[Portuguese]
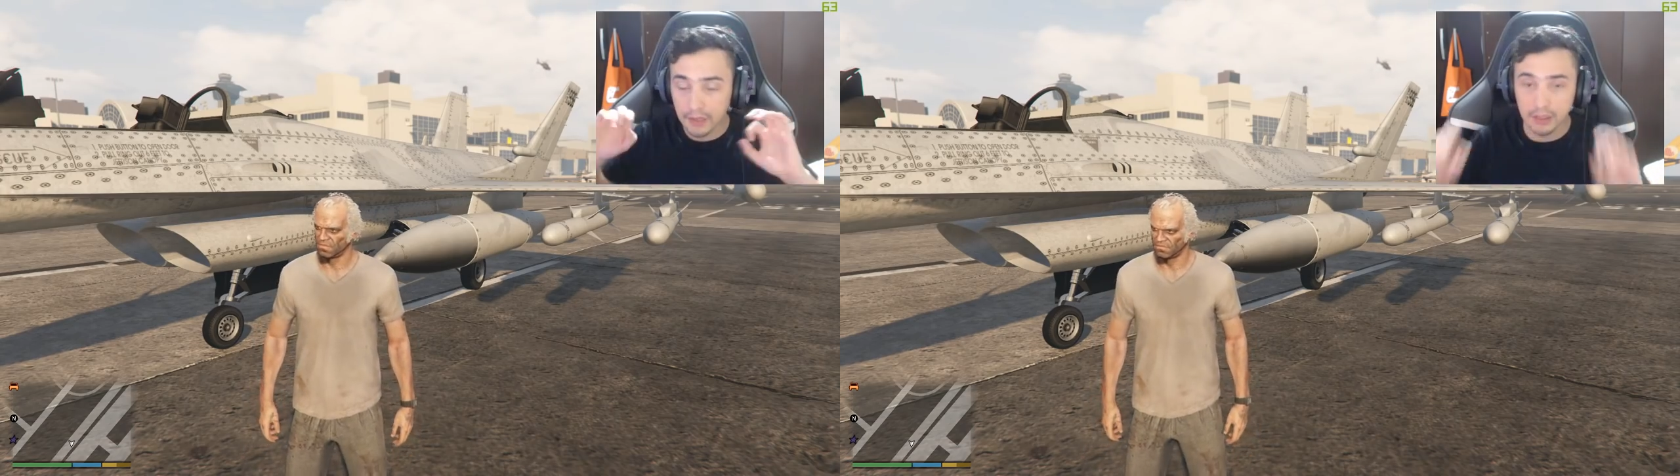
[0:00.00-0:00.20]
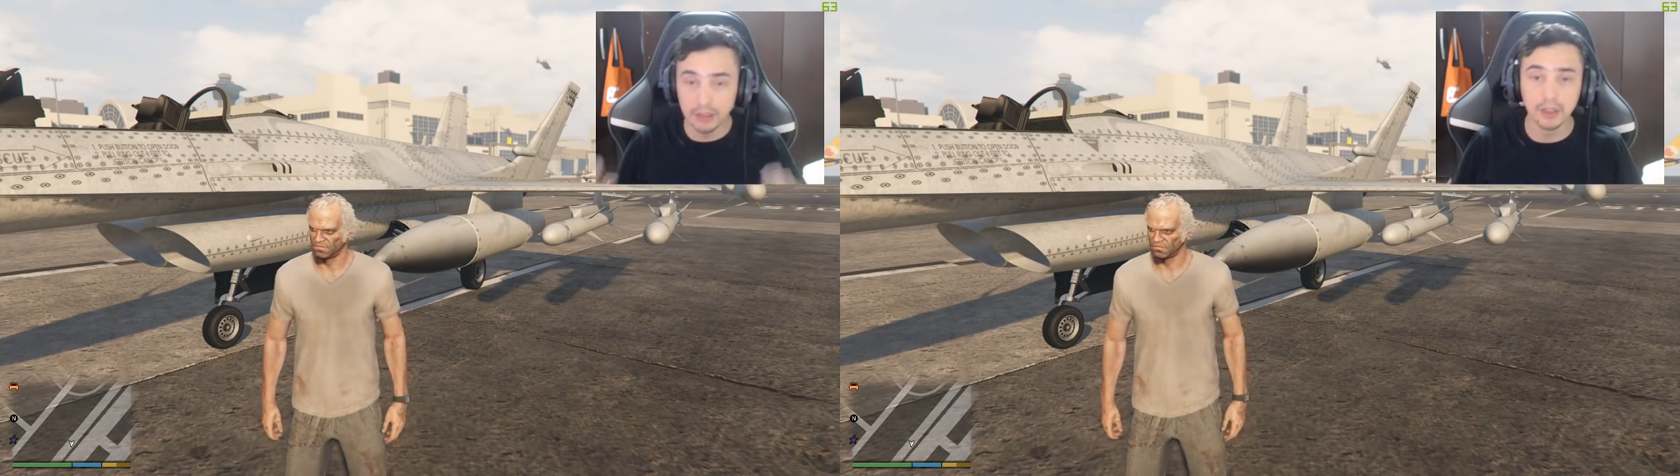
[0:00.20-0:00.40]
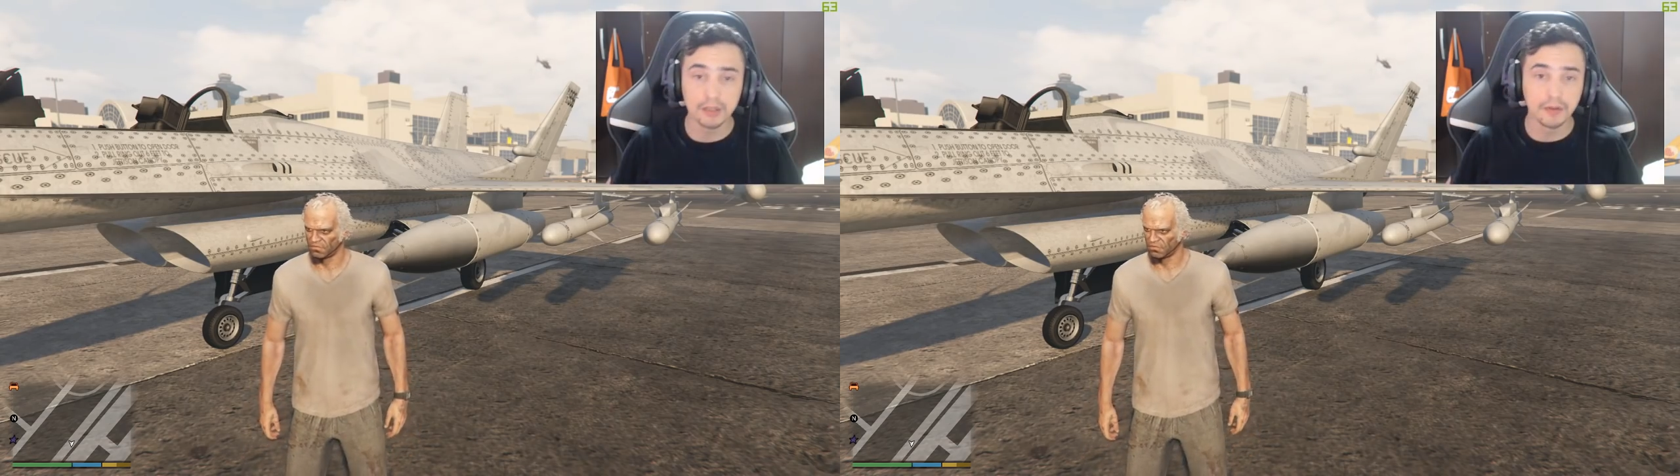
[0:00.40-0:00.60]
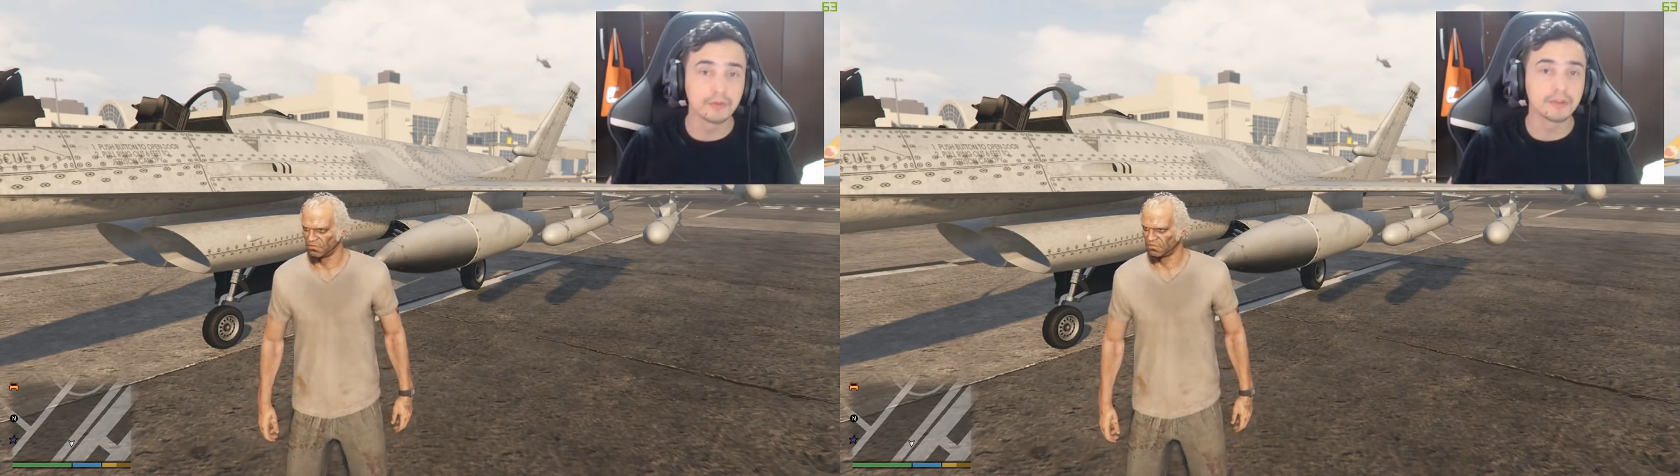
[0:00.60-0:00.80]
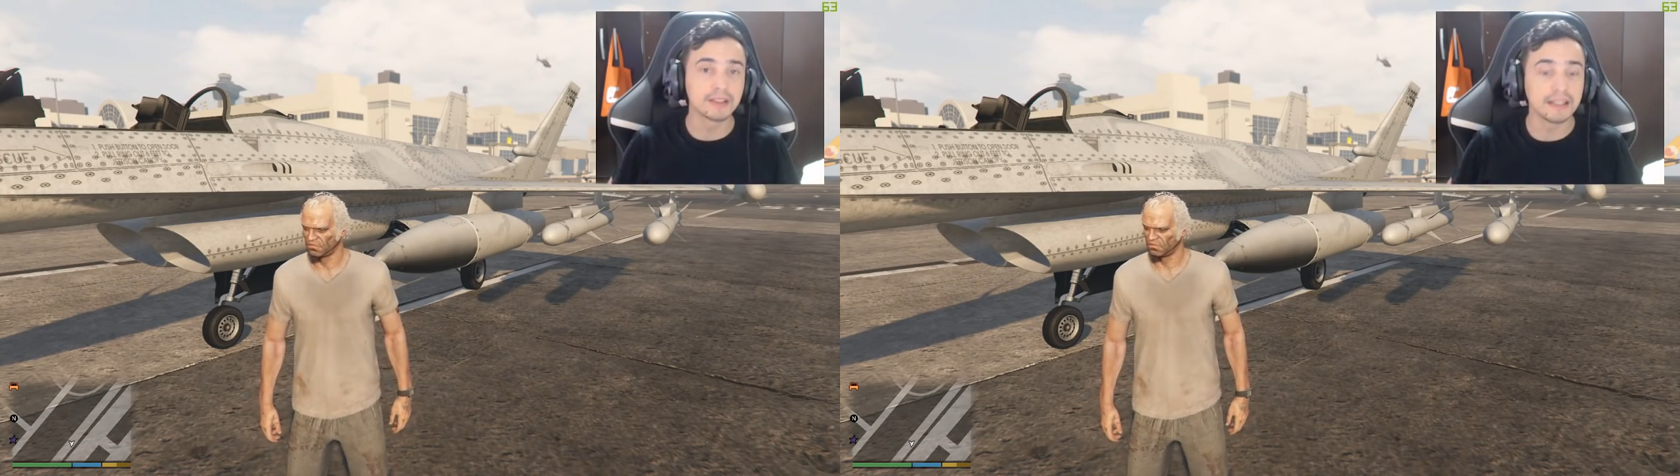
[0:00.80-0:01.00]
E nós
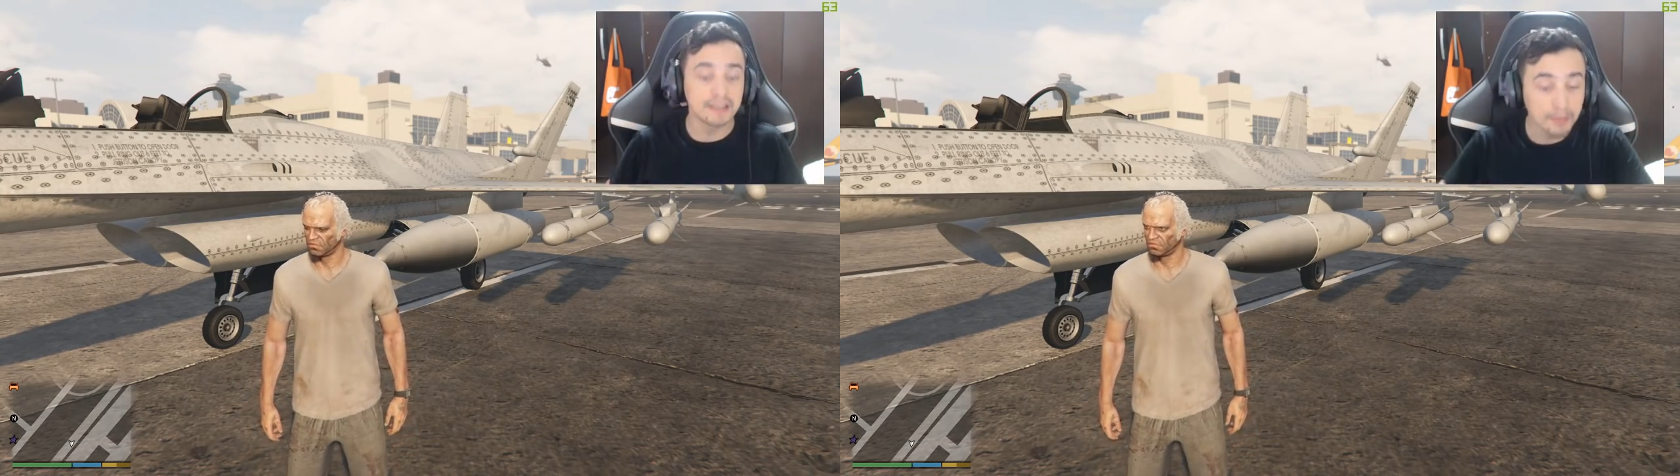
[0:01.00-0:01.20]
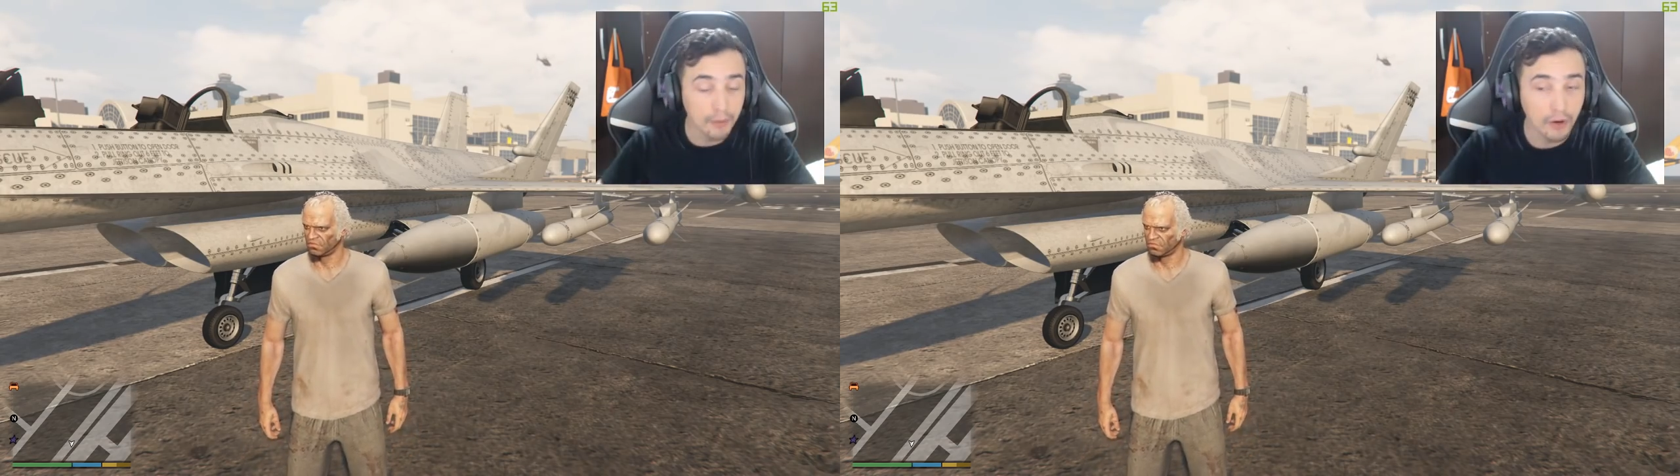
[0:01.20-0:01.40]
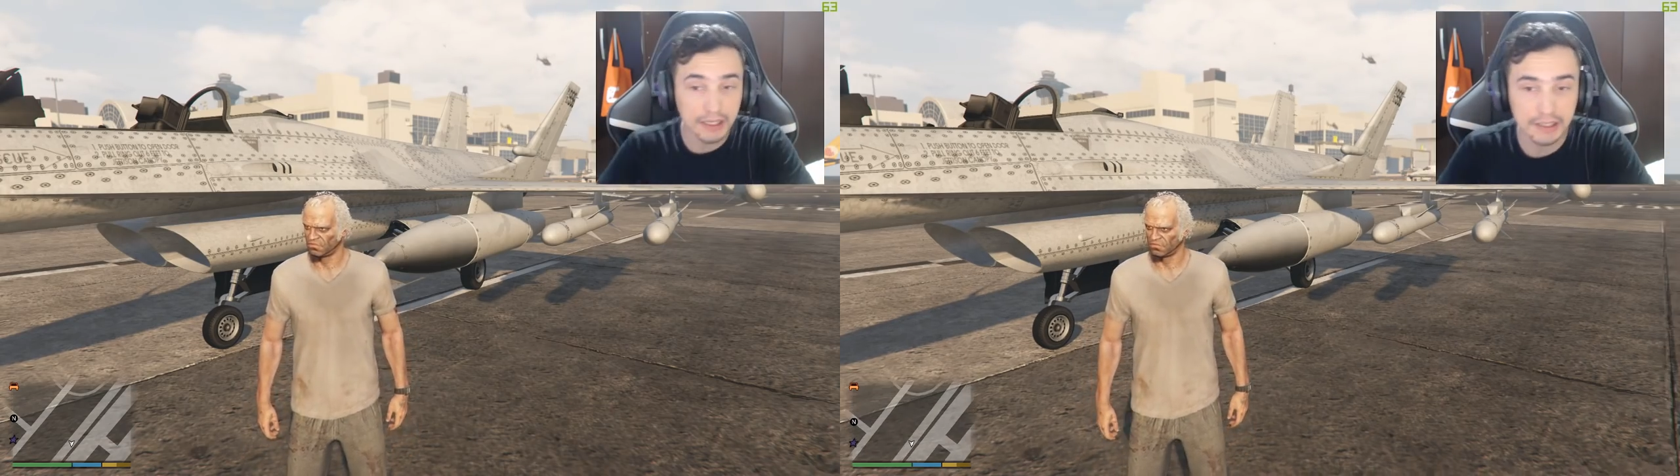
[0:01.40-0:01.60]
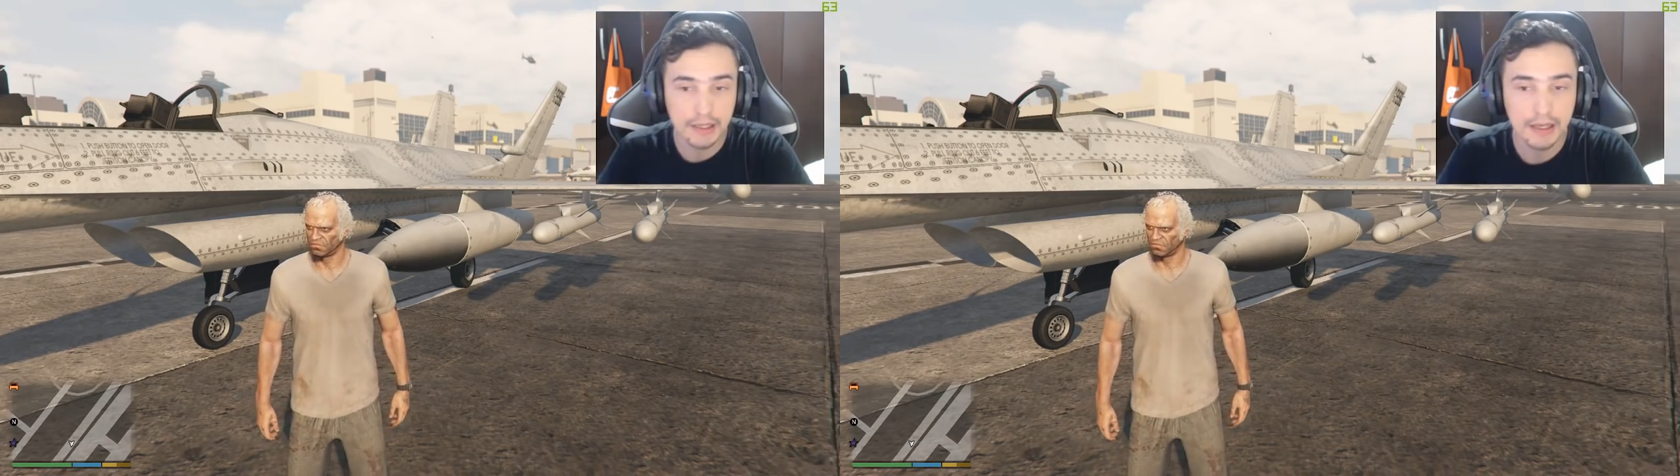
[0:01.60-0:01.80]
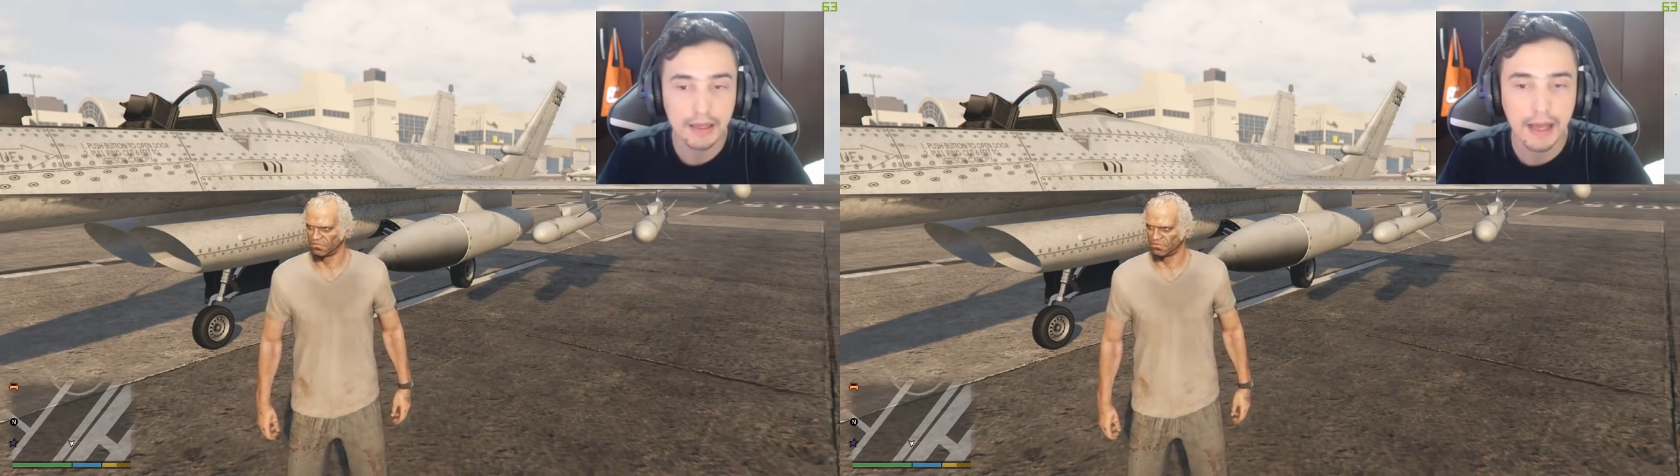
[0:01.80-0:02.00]
vamos usar esse mod
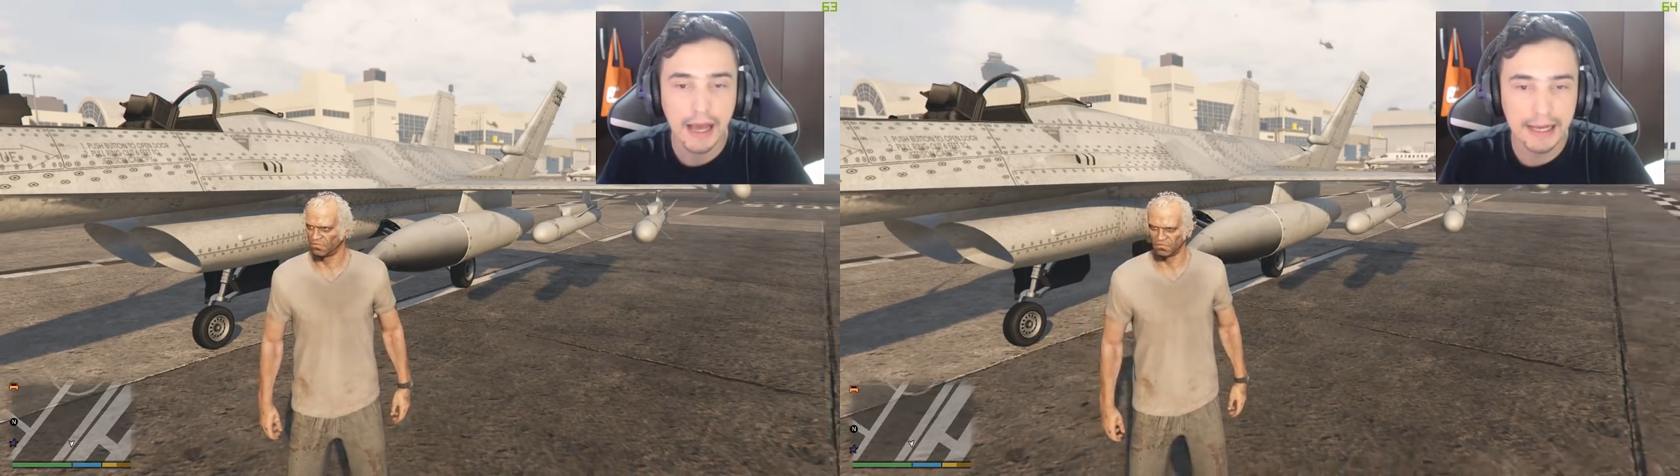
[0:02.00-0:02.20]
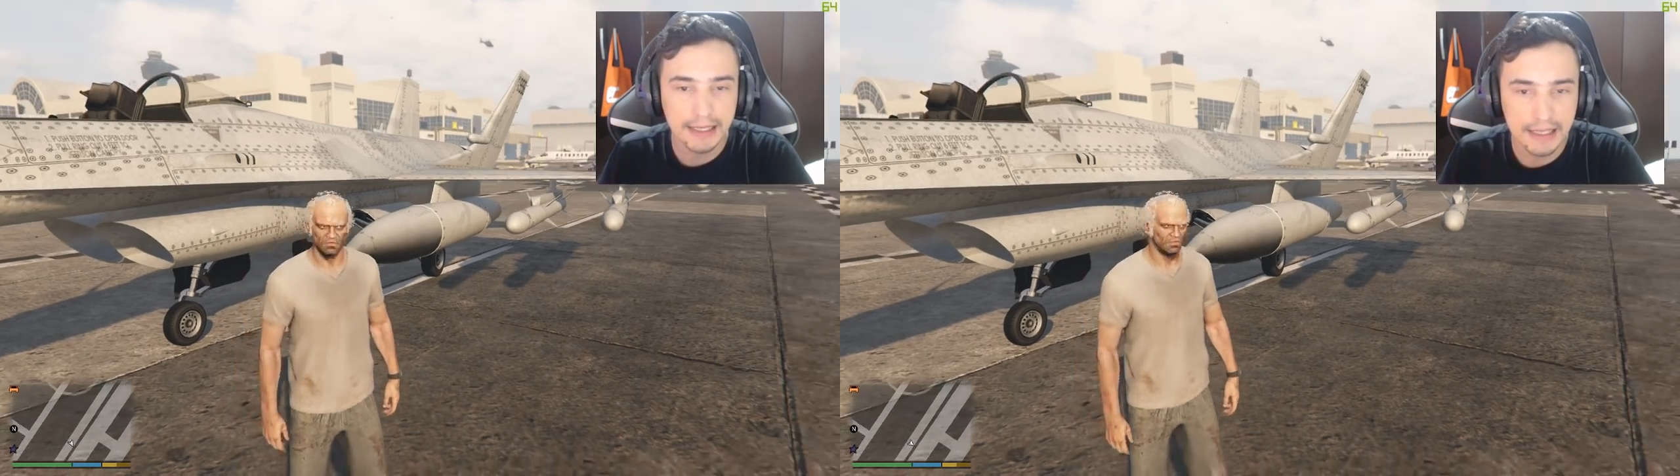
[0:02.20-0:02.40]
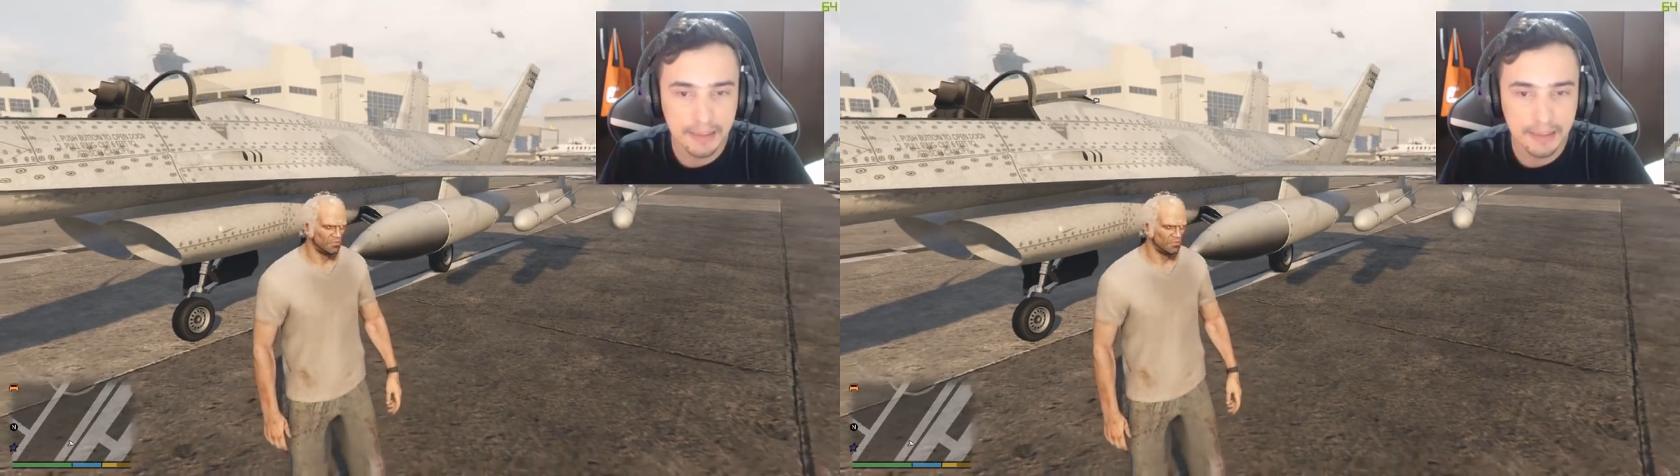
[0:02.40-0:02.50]
aqui.